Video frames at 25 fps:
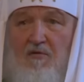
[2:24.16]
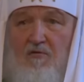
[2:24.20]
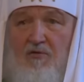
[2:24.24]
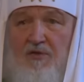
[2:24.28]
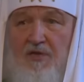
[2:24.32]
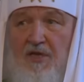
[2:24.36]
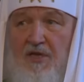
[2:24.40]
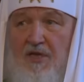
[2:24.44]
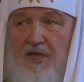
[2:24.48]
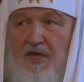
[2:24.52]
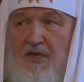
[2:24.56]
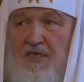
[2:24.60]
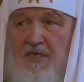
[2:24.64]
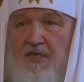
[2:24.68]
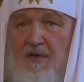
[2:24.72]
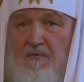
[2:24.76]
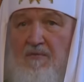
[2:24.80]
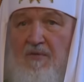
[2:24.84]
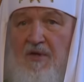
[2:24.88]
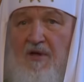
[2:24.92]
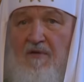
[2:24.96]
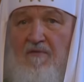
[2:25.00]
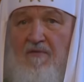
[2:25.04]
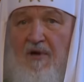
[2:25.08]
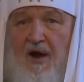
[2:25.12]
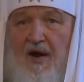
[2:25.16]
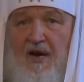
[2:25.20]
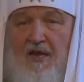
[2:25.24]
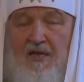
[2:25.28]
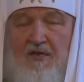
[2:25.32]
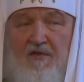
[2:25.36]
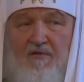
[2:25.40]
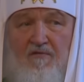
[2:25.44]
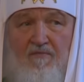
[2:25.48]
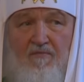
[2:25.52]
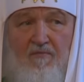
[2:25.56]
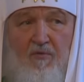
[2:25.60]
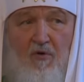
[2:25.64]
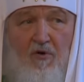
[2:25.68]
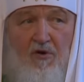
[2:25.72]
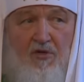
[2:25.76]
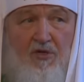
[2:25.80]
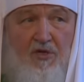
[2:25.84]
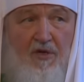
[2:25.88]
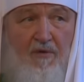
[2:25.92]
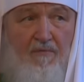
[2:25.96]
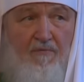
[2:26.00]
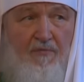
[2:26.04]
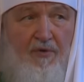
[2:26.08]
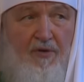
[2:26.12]
люди не сомневались в
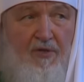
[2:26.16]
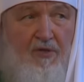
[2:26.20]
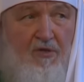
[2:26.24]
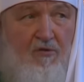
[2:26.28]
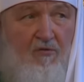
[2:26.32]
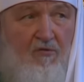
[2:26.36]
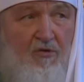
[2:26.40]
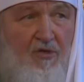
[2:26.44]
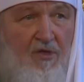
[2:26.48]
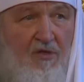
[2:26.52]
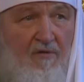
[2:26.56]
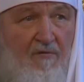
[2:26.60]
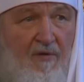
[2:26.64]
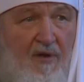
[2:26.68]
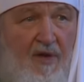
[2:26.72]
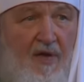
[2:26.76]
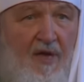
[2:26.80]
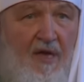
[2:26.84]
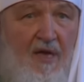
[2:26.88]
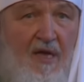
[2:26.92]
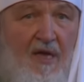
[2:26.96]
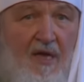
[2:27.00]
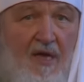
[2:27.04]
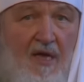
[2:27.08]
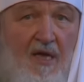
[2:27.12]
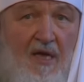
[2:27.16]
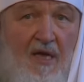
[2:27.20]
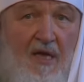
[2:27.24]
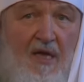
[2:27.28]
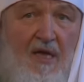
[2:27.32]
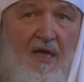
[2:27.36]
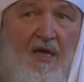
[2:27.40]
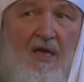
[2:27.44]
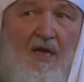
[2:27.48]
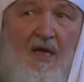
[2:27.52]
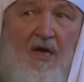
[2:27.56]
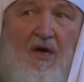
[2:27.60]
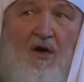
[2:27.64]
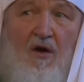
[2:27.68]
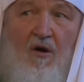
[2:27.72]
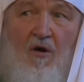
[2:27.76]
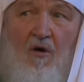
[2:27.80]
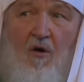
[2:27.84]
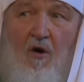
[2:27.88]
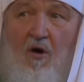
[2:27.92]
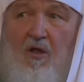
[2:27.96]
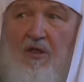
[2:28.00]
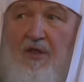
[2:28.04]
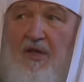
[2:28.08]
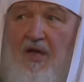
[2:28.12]
Божьем присутствии.
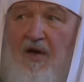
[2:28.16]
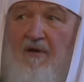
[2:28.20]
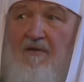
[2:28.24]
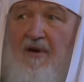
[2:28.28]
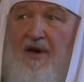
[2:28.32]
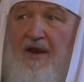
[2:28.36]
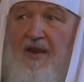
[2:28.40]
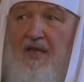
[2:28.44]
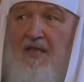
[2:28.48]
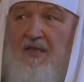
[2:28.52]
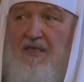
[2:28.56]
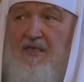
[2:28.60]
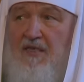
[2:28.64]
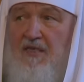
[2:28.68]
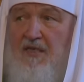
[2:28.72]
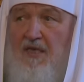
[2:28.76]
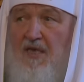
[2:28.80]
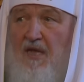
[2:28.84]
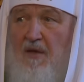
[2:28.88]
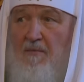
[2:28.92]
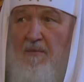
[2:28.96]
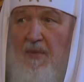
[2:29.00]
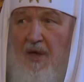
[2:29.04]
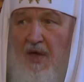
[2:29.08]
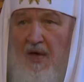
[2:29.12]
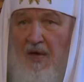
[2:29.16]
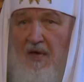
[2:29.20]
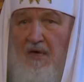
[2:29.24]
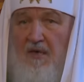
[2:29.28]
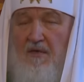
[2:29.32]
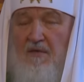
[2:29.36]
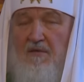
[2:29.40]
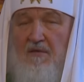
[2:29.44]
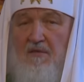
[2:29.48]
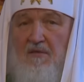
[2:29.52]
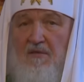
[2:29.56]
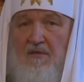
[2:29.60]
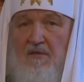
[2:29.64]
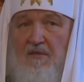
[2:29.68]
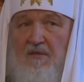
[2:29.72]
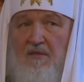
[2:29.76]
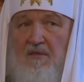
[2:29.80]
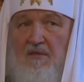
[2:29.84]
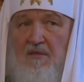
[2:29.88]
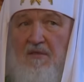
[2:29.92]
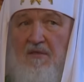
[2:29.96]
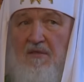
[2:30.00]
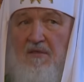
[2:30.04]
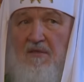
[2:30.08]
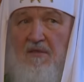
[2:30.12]
Он говорил с ними,
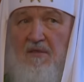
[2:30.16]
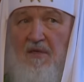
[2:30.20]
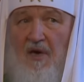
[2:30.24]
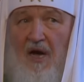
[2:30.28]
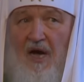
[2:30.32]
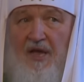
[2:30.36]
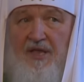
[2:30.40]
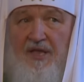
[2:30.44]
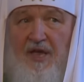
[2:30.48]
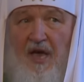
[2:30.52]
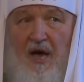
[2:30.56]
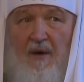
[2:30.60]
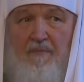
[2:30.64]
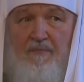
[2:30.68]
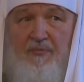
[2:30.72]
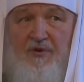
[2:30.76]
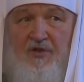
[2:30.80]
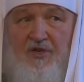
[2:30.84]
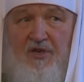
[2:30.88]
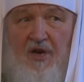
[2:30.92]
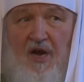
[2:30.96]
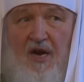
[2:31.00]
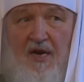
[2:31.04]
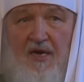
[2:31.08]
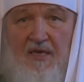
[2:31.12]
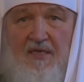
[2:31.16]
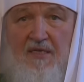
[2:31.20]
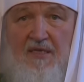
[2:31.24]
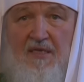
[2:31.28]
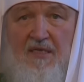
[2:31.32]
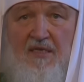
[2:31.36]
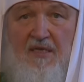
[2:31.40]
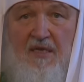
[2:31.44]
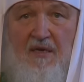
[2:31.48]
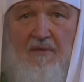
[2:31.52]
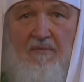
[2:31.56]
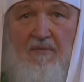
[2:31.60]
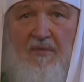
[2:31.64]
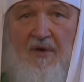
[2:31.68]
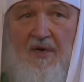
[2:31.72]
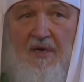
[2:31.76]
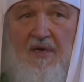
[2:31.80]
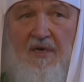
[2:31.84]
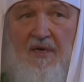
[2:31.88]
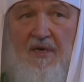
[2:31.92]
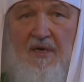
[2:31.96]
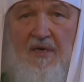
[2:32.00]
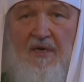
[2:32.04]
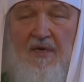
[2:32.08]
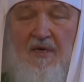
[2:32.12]
они общались с Ним.
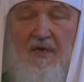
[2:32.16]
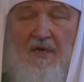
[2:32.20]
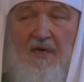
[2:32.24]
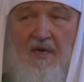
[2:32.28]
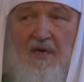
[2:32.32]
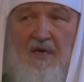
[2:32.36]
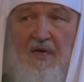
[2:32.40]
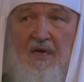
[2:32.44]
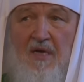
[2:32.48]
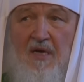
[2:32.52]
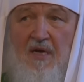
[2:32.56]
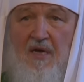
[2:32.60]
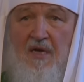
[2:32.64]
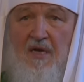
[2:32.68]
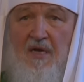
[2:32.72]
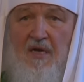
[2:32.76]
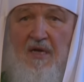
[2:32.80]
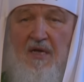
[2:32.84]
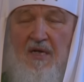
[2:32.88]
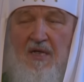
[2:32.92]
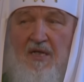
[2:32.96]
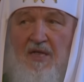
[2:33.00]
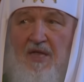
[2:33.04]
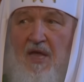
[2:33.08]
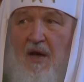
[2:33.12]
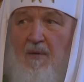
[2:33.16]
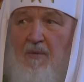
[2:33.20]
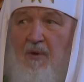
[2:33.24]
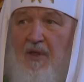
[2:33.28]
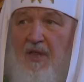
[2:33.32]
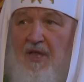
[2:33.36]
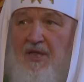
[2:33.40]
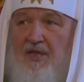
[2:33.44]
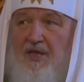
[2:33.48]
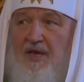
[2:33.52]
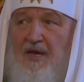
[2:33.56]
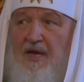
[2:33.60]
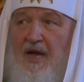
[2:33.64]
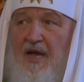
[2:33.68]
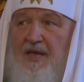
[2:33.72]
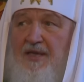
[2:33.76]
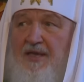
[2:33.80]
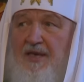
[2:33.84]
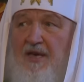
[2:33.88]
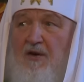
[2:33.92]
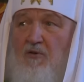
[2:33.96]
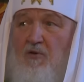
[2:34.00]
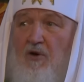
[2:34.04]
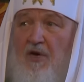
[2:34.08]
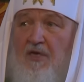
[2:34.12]
Не было
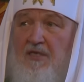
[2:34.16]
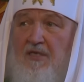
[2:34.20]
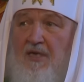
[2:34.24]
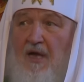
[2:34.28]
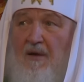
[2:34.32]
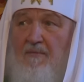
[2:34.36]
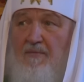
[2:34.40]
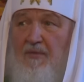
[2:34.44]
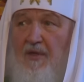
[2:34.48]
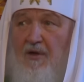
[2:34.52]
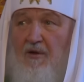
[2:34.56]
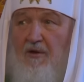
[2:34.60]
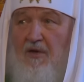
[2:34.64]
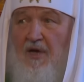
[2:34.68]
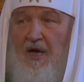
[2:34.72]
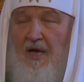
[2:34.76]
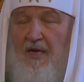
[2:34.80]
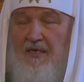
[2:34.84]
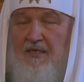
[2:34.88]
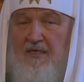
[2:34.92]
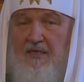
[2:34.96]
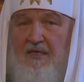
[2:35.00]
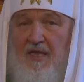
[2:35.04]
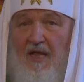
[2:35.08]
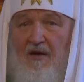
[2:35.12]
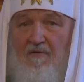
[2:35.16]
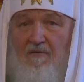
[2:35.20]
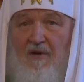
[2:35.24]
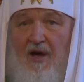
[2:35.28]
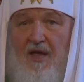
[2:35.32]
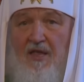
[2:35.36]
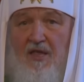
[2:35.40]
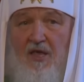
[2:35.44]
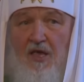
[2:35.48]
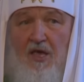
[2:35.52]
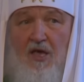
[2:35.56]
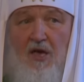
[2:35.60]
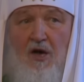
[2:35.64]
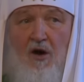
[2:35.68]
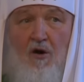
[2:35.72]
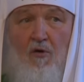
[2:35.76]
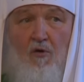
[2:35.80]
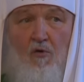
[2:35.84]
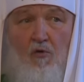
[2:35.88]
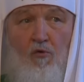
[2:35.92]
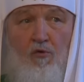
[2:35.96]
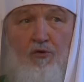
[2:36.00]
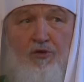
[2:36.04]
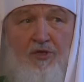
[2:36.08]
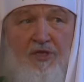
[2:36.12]
никаких оснований
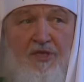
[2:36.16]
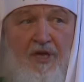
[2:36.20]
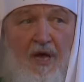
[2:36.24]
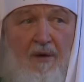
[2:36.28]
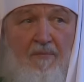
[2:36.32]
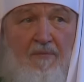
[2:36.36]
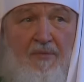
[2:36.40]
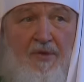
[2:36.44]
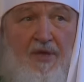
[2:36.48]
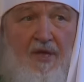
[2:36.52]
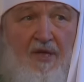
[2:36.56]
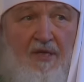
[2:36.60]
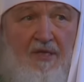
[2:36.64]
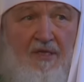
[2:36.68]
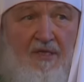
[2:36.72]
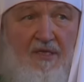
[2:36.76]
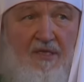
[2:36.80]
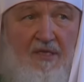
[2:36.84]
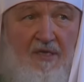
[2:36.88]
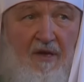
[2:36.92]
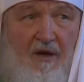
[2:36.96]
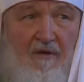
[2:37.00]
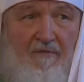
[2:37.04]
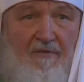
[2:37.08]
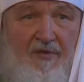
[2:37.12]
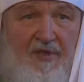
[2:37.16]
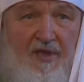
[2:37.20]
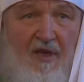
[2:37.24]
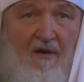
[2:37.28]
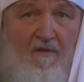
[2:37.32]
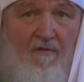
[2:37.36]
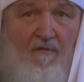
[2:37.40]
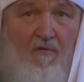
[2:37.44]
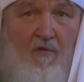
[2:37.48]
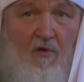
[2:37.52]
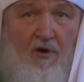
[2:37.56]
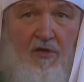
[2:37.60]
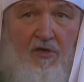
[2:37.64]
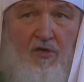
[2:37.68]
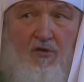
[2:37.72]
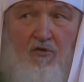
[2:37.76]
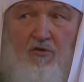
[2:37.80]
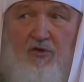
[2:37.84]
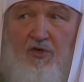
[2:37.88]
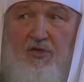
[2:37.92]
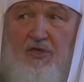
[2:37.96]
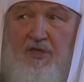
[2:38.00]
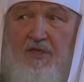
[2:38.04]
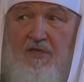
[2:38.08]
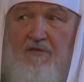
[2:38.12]
усомниться в его
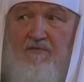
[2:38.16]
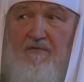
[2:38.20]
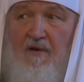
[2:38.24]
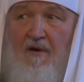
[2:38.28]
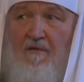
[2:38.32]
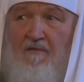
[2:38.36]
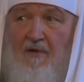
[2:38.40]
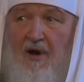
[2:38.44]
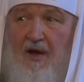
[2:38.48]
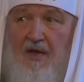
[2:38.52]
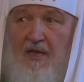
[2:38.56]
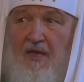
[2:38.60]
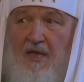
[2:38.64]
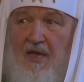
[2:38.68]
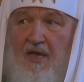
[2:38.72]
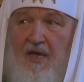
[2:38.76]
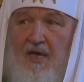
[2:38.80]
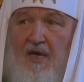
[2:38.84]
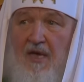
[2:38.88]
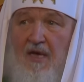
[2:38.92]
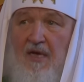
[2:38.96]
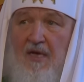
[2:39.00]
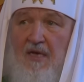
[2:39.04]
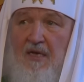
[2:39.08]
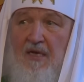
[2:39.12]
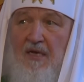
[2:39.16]
существовании.